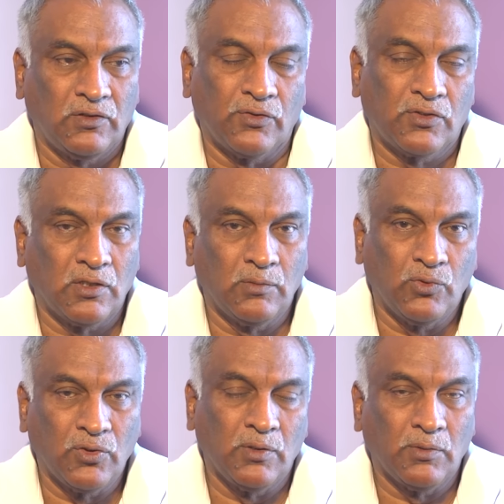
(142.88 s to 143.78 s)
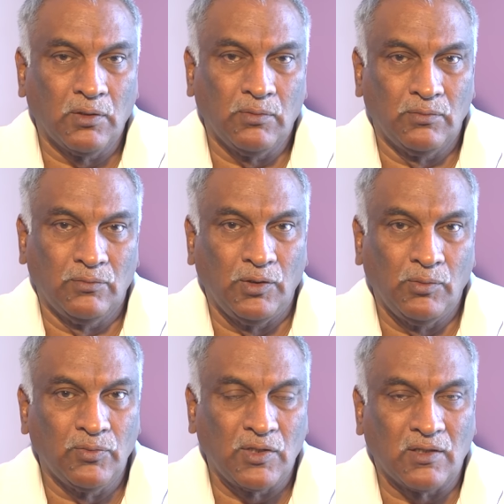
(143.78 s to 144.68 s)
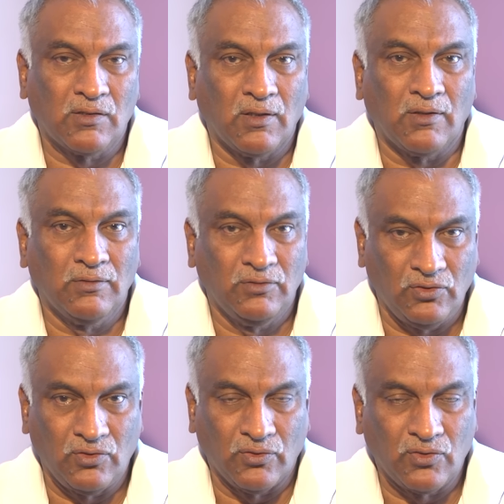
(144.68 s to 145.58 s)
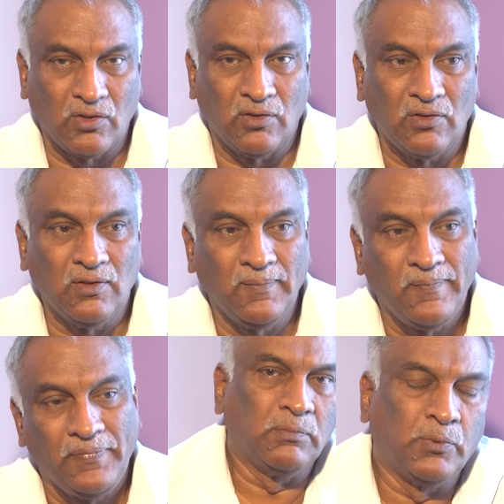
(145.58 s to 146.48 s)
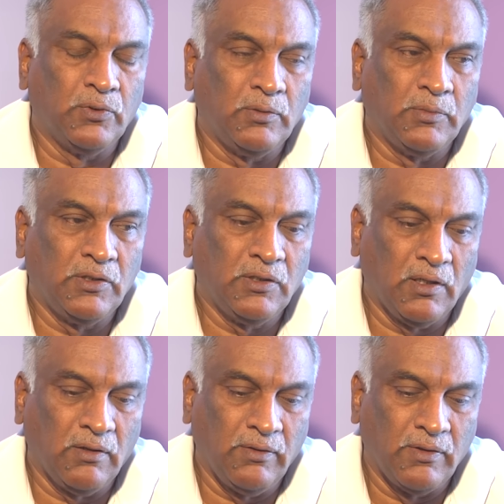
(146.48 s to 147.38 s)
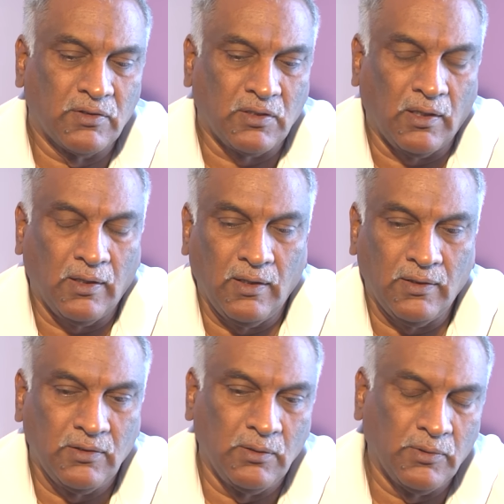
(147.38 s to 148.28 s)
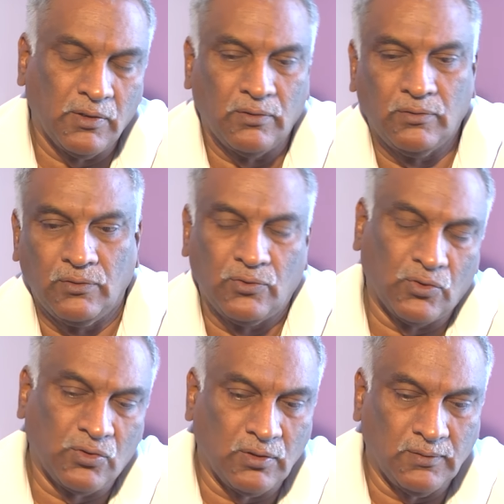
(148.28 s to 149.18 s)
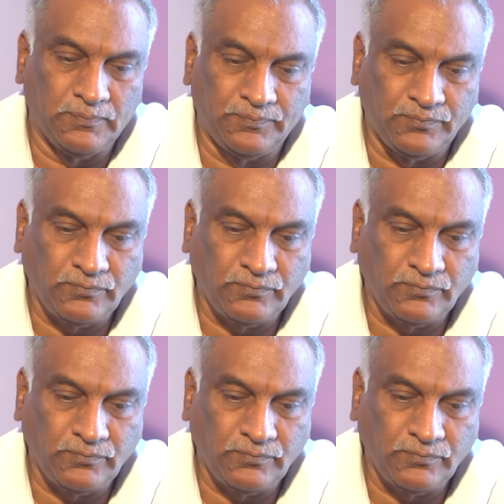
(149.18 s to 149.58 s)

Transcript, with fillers: సంవత్సరానికి మూడు సినిమాలు మినిమం చేస్తున్నారు ఈ సంవత్సరం నుంచి ఇప్పుడు ఈ మధ్యకాలంలో నేను చాలా సినిమాలు చూస్తున్నాను